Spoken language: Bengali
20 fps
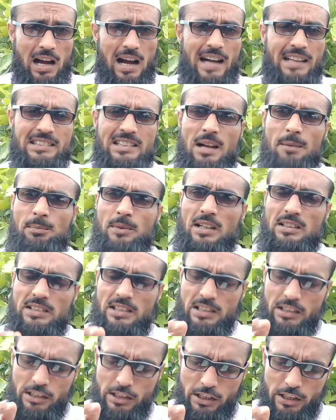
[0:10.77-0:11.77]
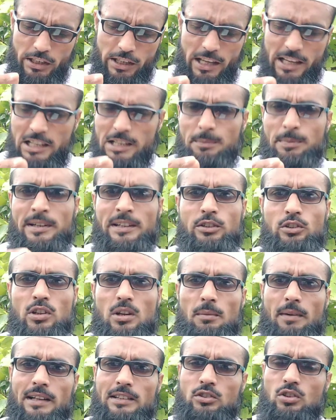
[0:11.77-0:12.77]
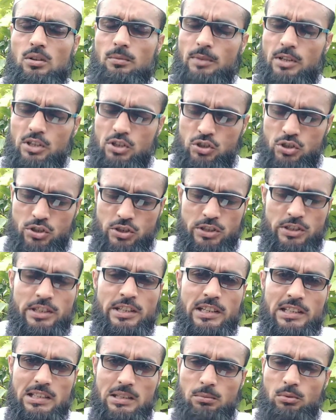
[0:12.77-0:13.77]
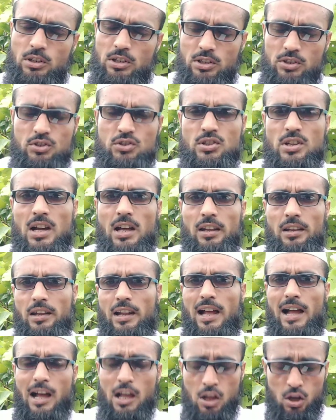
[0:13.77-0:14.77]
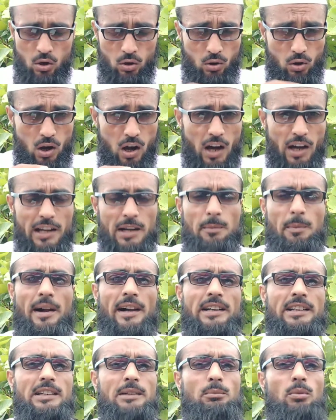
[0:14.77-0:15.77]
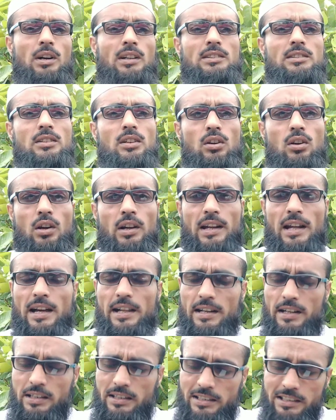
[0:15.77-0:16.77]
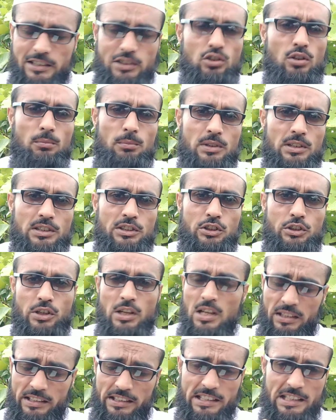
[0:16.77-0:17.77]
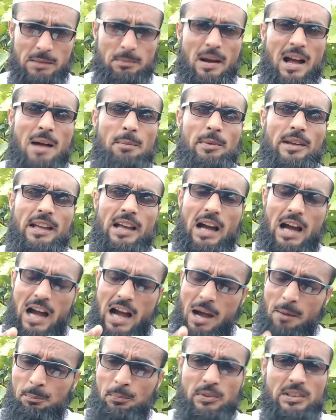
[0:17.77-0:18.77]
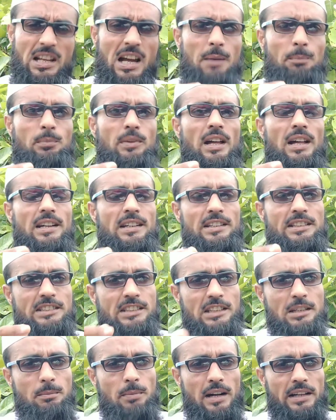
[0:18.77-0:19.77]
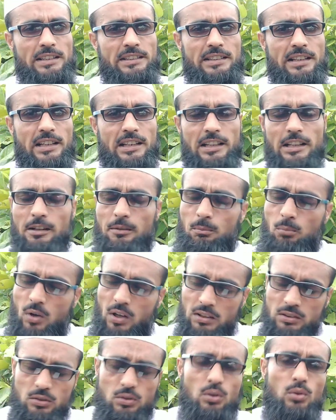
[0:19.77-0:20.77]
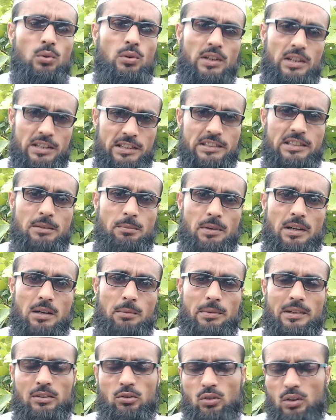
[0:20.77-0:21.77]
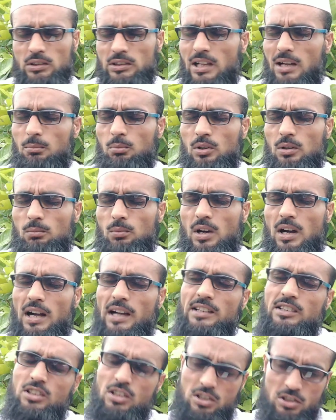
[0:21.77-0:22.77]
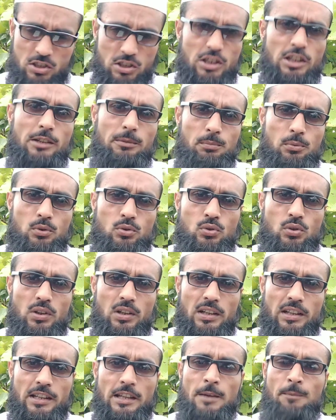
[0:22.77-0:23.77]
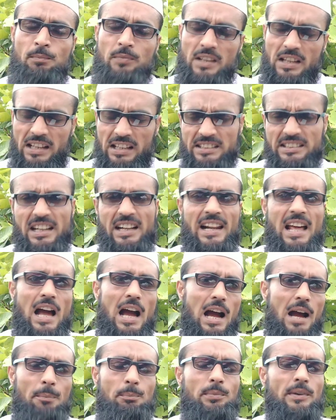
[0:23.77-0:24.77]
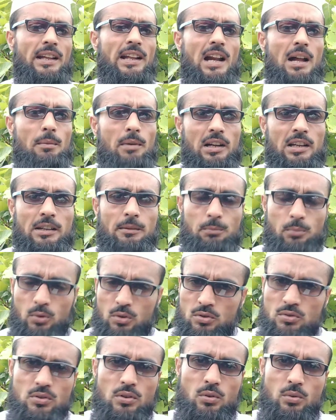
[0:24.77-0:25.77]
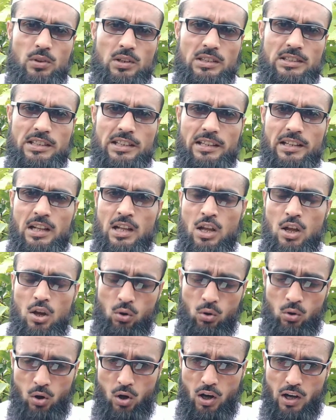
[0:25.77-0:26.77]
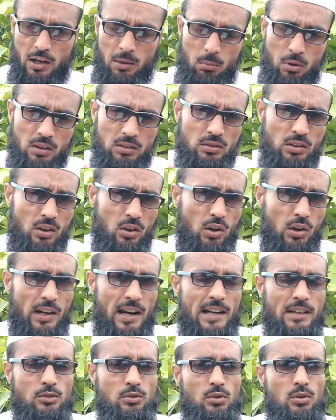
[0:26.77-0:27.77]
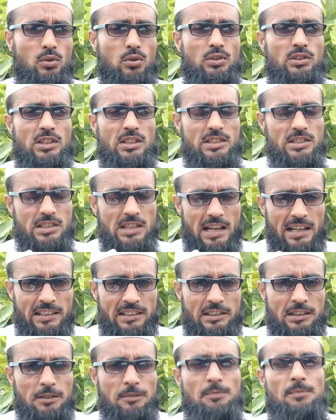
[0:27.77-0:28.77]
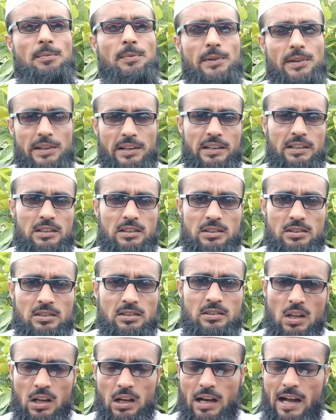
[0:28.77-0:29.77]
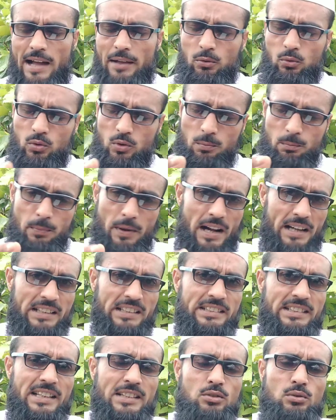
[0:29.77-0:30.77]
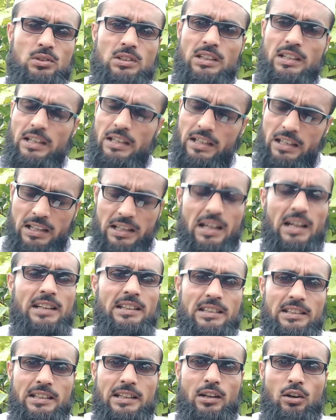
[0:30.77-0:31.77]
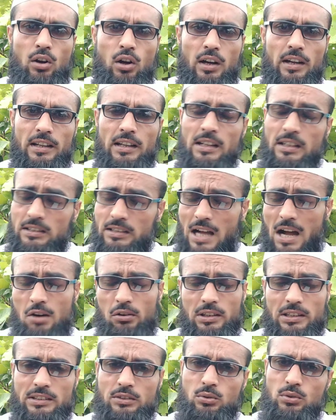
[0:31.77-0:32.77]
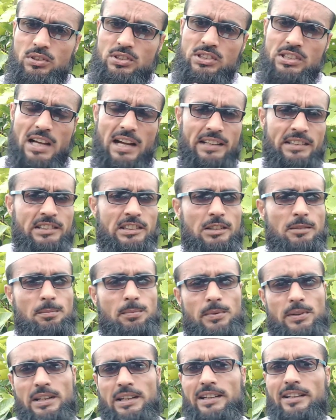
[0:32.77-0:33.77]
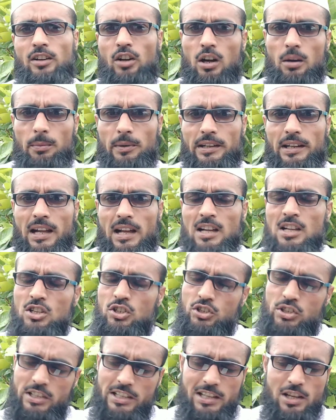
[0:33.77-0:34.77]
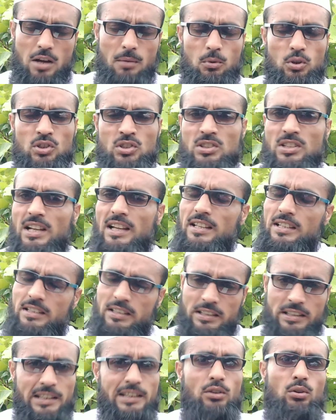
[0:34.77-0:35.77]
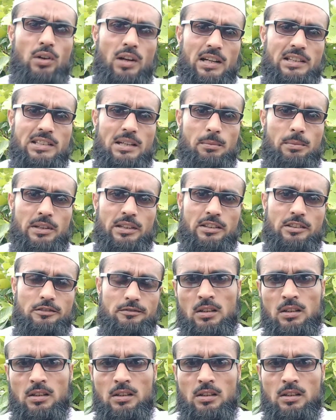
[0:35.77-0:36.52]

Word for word: আজ আপনাদেরকে এই ভিডিওর মাধ্যমে শিখিয়ে দেব ইনশাআল্লাহ ঘর বাড়ি বন্ধ করার নিয়ম নীতি কিভাবে আপনি আপনার নিজের বাড়িটাকে বন্ধ করে নিতে পারবেন কথা বলবো আজ সেই প্রসঙ্গে এছাড়া আপনারা আমাকে প্রশ্ন করেছেন ঘর বন্ধ করার জন্য যে চারটি ফ্রেক কারুর বাড়িটা যদি এল কাটিংয়ের হয় তাহলে তো চারটি ব্রেকে হবে না সেই অবস্থায় কি করা যাবে